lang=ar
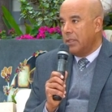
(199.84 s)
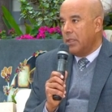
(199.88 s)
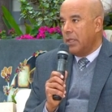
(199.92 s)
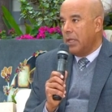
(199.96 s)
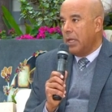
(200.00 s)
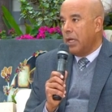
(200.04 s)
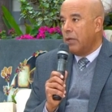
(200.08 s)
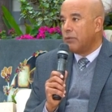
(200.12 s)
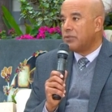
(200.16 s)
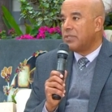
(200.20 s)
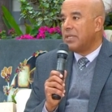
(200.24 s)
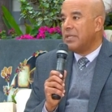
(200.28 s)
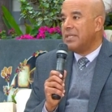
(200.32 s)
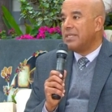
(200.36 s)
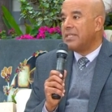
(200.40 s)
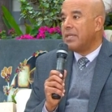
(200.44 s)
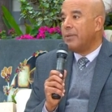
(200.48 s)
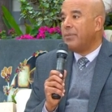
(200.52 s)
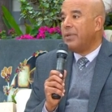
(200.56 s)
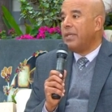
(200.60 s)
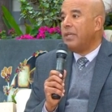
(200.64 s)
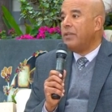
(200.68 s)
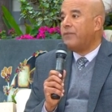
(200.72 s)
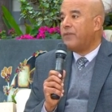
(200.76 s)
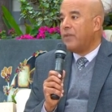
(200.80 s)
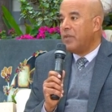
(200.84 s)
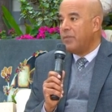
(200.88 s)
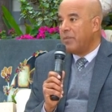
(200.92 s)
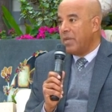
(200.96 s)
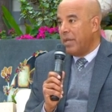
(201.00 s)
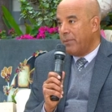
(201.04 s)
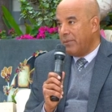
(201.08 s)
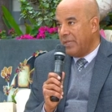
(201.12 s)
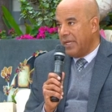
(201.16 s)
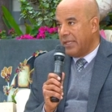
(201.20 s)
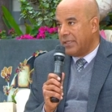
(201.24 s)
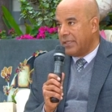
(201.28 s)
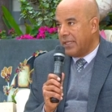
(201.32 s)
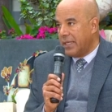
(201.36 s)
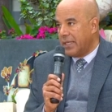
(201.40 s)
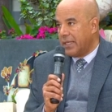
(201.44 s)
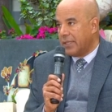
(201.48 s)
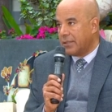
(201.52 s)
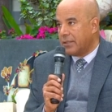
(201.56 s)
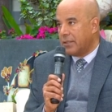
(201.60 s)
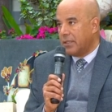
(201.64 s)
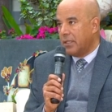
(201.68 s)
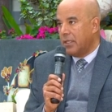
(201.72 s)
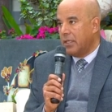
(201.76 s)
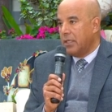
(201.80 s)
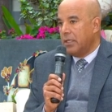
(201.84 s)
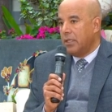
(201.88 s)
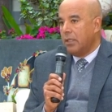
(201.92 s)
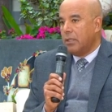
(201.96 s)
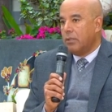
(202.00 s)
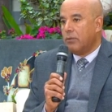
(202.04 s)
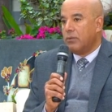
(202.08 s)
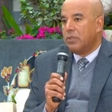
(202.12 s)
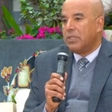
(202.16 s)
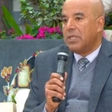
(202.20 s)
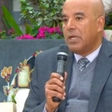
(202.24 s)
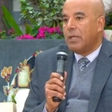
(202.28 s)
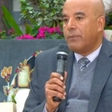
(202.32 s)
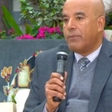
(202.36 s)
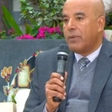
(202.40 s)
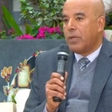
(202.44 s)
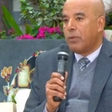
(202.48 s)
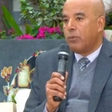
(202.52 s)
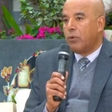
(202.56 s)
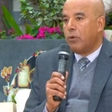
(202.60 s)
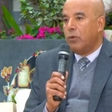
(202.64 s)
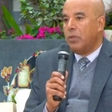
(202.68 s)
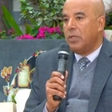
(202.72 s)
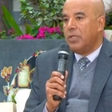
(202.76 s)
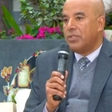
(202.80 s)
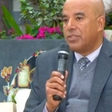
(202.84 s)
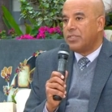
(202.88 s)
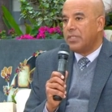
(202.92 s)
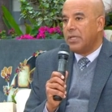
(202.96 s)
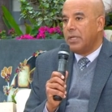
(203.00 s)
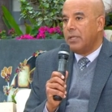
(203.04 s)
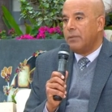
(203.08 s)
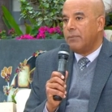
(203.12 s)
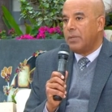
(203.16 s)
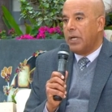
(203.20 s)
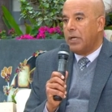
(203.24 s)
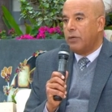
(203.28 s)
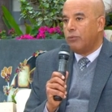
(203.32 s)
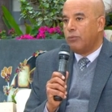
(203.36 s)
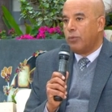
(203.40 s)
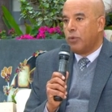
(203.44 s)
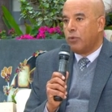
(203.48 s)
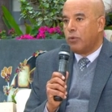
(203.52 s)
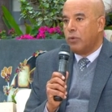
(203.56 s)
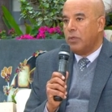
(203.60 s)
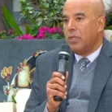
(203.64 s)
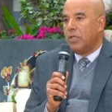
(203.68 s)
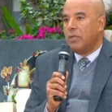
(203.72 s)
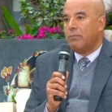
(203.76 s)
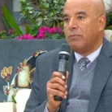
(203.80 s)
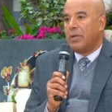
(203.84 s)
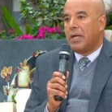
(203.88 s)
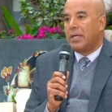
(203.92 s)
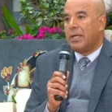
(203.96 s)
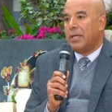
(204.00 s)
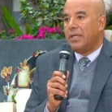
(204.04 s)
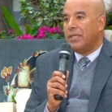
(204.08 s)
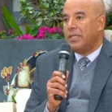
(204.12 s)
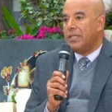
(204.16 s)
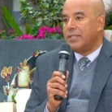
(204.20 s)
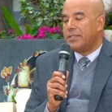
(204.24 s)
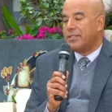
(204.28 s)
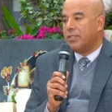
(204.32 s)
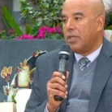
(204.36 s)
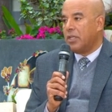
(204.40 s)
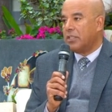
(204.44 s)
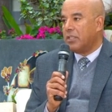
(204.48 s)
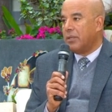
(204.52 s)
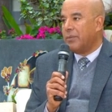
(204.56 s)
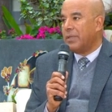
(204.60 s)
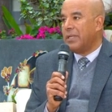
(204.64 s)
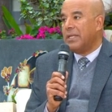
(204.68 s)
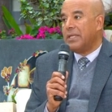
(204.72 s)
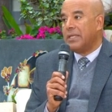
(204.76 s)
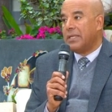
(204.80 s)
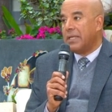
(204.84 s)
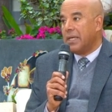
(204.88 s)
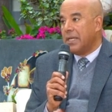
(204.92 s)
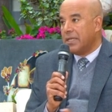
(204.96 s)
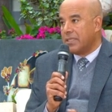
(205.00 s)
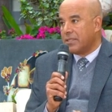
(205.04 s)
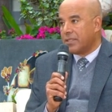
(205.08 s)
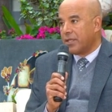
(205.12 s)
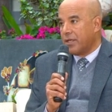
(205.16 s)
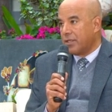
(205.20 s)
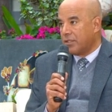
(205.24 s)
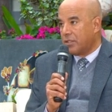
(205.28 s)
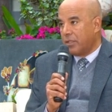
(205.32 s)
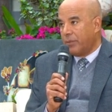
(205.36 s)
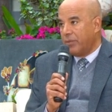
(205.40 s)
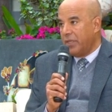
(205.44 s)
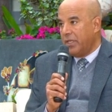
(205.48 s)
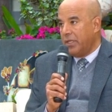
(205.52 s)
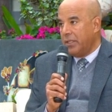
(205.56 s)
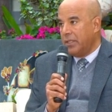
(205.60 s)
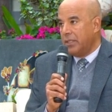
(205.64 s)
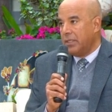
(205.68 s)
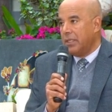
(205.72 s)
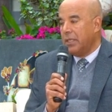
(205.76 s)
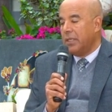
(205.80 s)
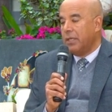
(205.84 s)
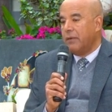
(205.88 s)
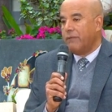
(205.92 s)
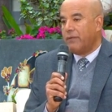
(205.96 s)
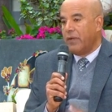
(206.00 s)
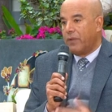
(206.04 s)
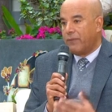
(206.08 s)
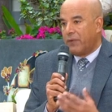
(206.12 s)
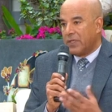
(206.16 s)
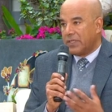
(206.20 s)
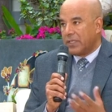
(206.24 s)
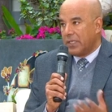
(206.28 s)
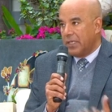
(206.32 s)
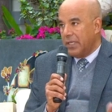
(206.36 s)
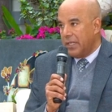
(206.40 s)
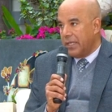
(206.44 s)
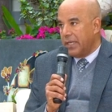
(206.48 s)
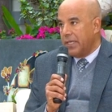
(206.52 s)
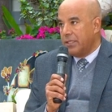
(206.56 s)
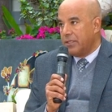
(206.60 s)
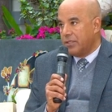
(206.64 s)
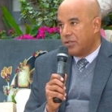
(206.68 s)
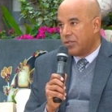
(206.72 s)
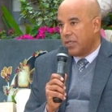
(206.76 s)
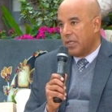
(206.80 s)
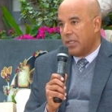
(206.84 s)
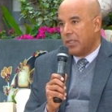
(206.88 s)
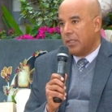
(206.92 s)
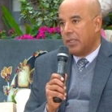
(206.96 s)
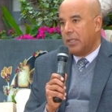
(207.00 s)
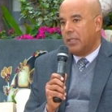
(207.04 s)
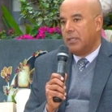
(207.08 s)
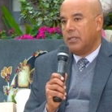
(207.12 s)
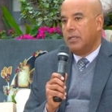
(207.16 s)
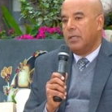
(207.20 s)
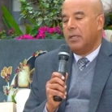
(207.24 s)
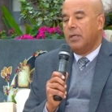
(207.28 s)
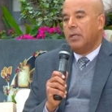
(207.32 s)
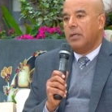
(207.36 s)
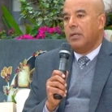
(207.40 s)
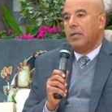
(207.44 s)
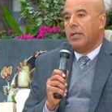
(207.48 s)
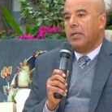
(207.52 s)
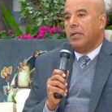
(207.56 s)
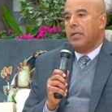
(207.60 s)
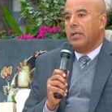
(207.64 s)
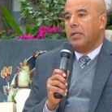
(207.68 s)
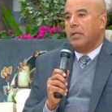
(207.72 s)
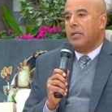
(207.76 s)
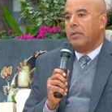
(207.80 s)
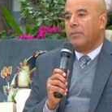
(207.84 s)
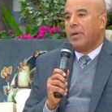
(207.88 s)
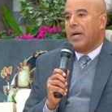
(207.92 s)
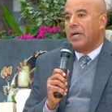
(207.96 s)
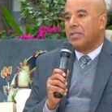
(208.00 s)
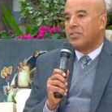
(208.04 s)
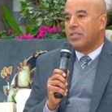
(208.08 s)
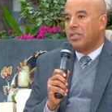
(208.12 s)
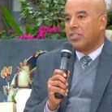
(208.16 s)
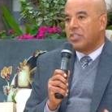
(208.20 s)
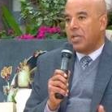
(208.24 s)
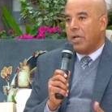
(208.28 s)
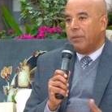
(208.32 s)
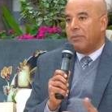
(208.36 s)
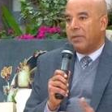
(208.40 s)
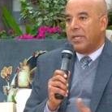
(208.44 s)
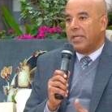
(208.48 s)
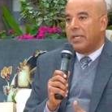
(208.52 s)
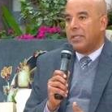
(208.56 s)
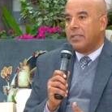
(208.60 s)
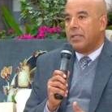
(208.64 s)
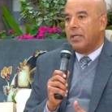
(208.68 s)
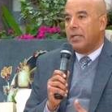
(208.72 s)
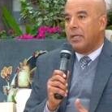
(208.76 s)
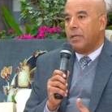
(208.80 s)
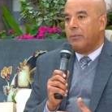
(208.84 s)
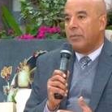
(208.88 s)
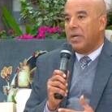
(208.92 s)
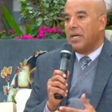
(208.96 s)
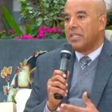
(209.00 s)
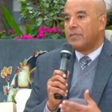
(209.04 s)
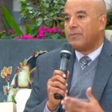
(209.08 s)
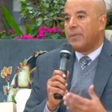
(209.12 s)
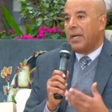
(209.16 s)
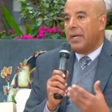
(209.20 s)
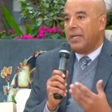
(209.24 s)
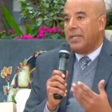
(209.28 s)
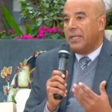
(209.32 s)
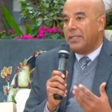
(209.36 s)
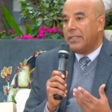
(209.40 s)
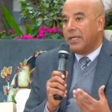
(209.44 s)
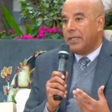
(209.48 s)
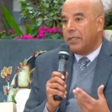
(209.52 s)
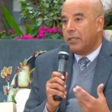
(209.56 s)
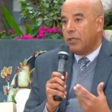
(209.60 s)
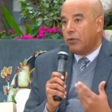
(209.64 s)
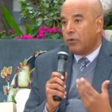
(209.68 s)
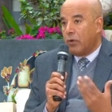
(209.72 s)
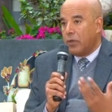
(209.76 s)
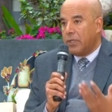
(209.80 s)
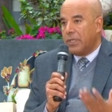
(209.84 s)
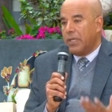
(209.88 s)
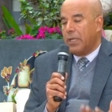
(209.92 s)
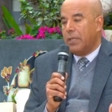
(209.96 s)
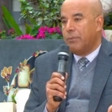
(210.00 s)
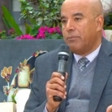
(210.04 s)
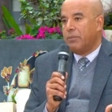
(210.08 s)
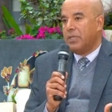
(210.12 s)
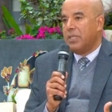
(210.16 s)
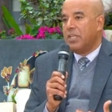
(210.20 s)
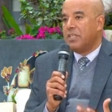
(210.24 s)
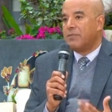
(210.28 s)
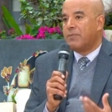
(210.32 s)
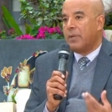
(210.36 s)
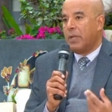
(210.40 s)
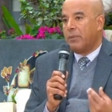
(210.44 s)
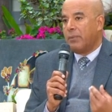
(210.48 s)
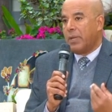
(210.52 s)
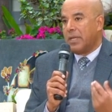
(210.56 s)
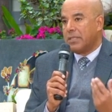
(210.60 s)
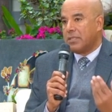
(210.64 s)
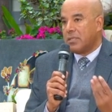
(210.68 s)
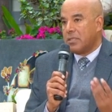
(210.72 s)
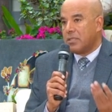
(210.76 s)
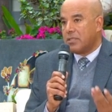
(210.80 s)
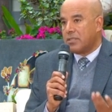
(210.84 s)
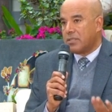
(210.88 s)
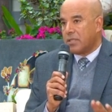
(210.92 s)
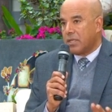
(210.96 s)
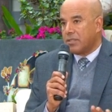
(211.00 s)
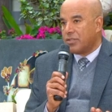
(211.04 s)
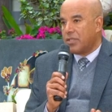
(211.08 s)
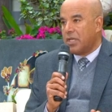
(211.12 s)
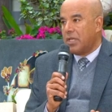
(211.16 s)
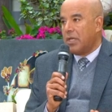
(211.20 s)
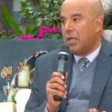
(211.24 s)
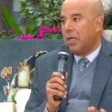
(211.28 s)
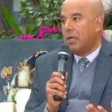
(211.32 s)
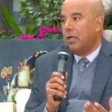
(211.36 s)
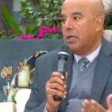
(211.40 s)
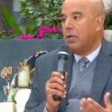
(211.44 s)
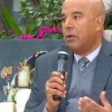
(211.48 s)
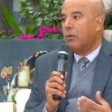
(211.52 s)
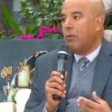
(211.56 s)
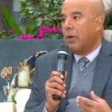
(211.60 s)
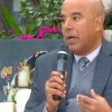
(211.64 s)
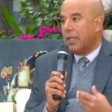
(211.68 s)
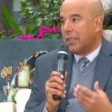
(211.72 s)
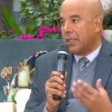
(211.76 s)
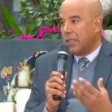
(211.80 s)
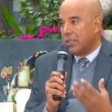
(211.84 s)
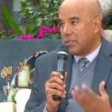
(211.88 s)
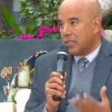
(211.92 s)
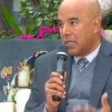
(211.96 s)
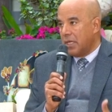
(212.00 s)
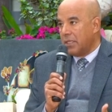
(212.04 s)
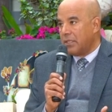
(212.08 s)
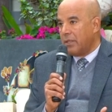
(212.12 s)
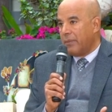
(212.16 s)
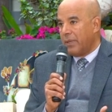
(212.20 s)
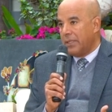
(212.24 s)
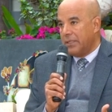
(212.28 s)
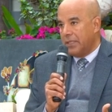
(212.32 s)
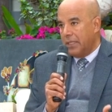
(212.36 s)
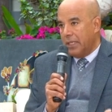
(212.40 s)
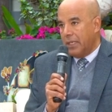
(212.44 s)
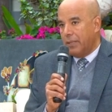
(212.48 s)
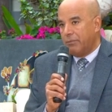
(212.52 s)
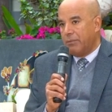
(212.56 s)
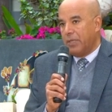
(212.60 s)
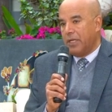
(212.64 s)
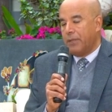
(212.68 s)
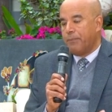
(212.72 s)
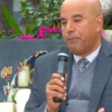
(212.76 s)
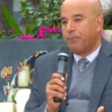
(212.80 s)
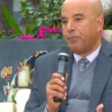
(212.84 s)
اوصل ل 70% من احتياجاتنا وده بكل شيء او بكل المقاييس يعتبر انجاز غير طبيعي في الفتره اللي جايه دي ان شاء الله آه، ما حصلش قبل كده باصبح لدينا رؤيه بالنسبه للمحاصيل الاستراتيجيه وعلى راسها طبعا القمح